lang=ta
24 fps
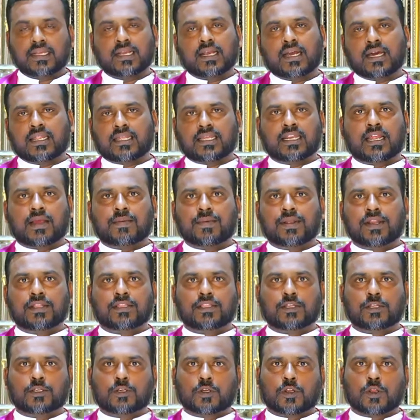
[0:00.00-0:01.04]
அதை நாம்
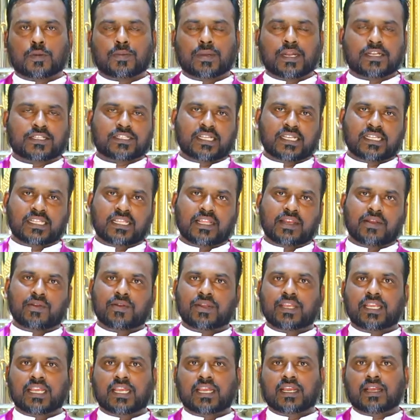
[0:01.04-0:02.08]
எடுத்திருக்கிறோம்
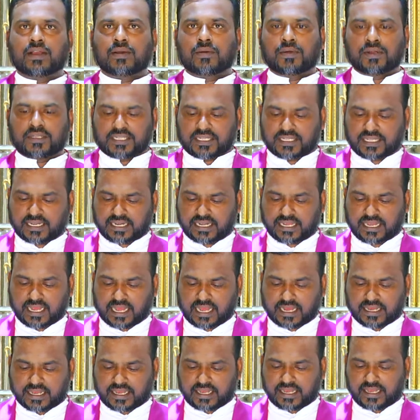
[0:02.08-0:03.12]
நற்செய்தியினுடைய ஒரு
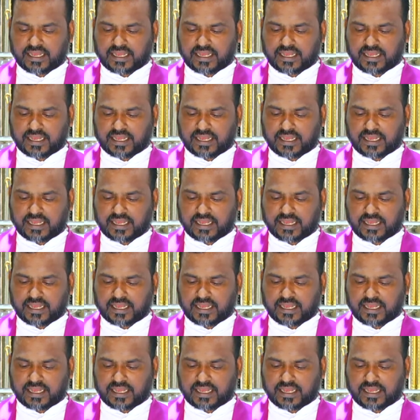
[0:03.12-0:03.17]
சிந்தனையாக